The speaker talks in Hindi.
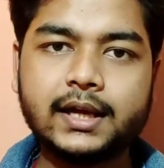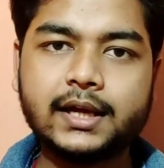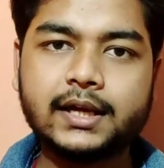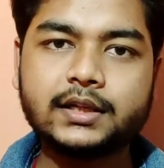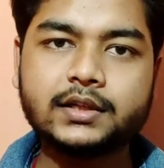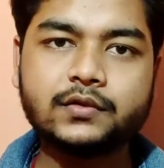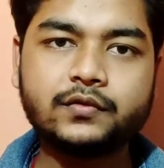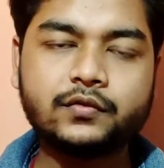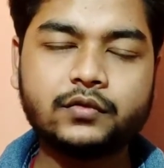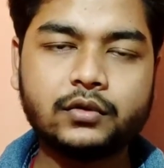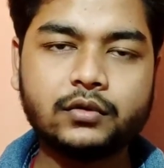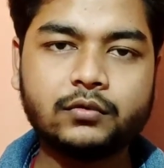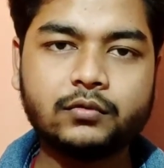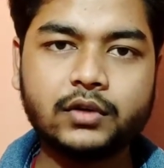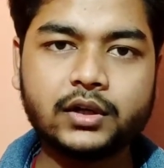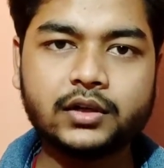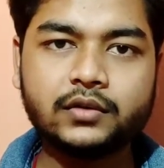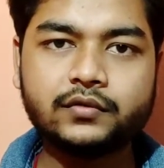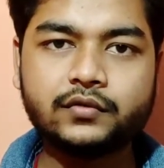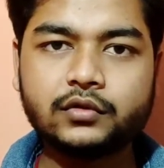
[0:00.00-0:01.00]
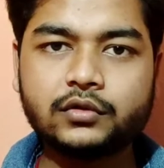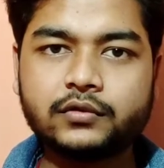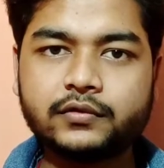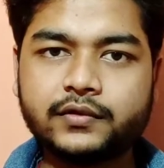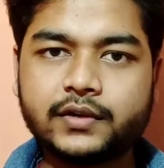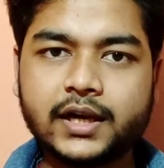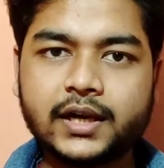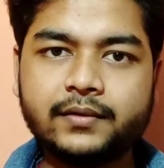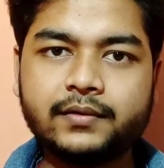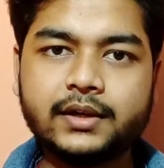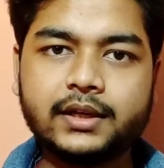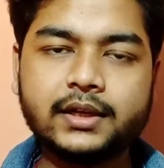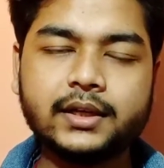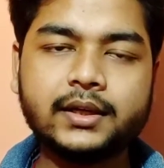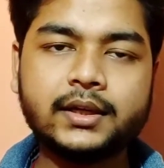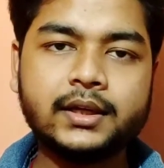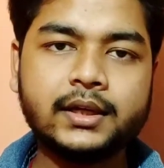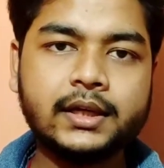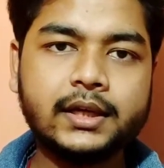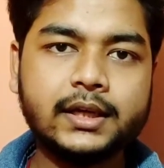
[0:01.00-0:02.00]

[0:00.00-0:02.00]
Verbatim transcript: एस वन फोर फाइव ठीक है